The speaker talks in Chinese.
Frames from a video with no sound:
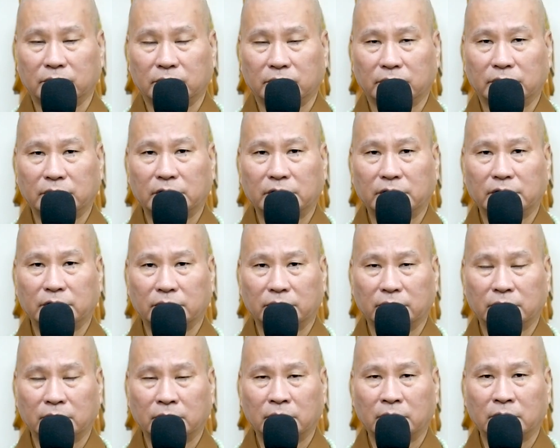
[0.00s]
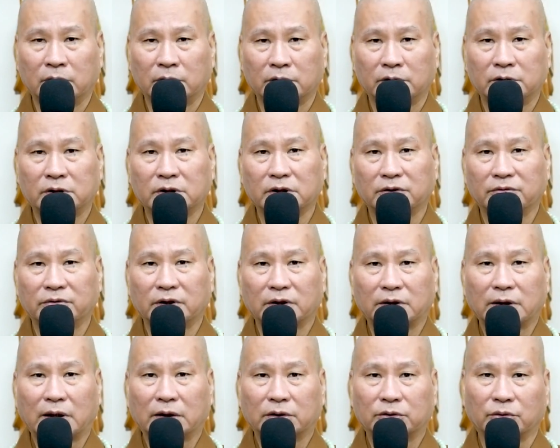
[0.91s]
利益社会
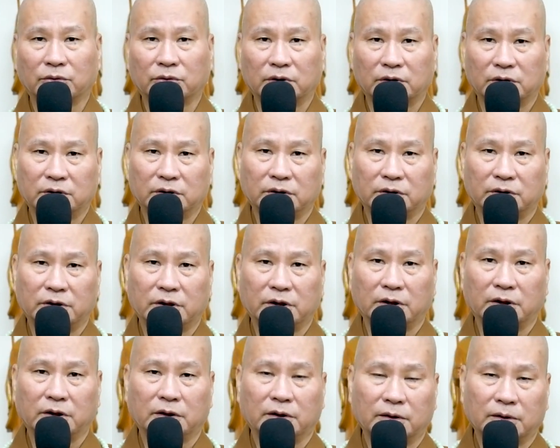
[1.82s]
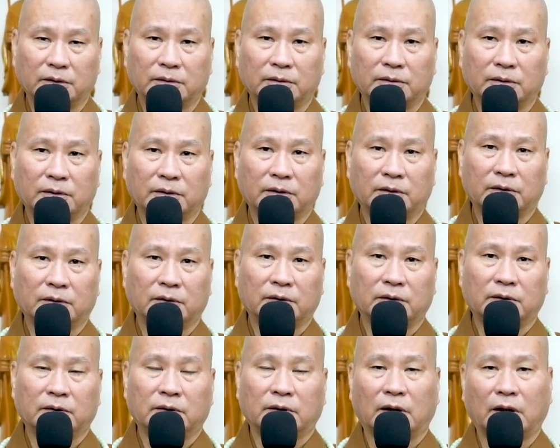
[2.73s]
大众的事情，
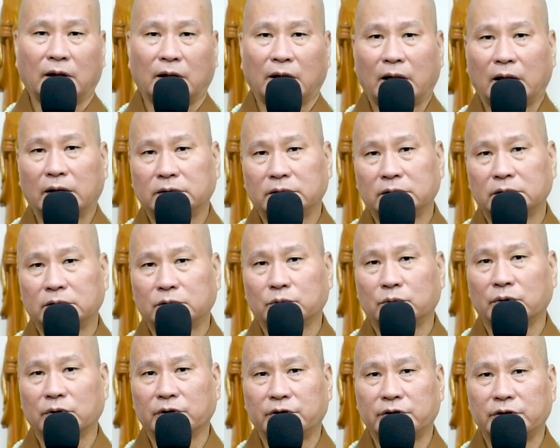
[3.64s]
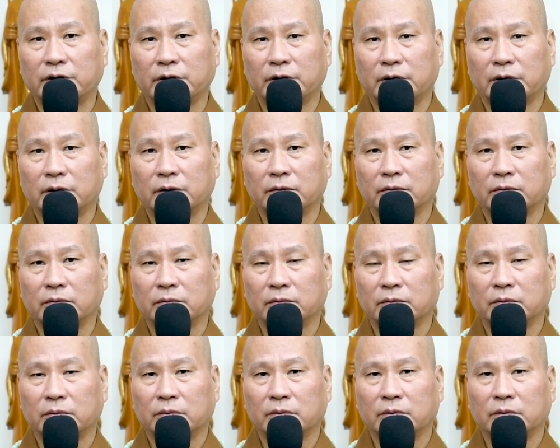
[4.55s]
啊，还是做一些
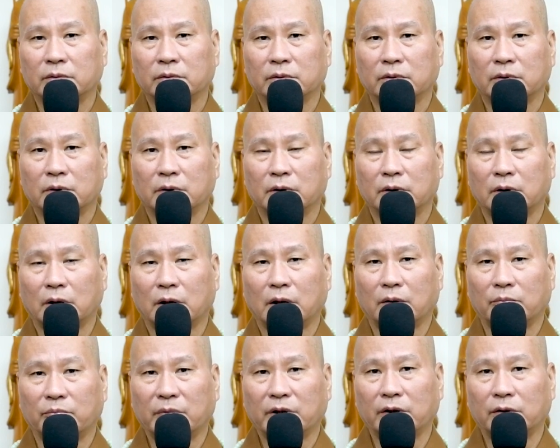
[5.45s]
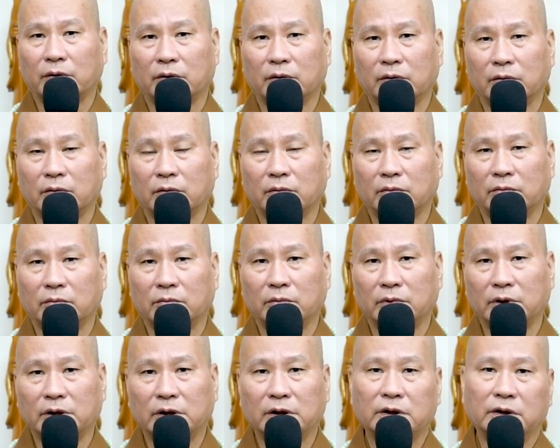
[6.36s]
啊没有
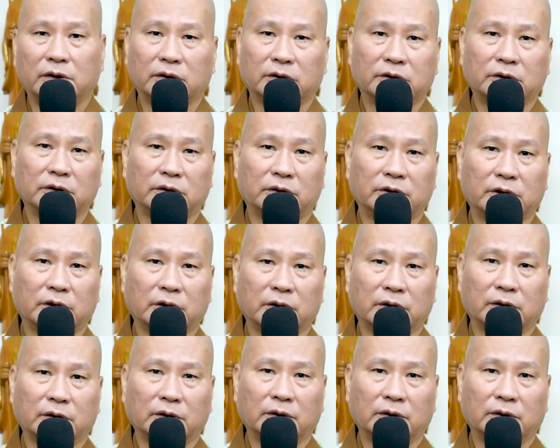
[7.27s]
利益的事情，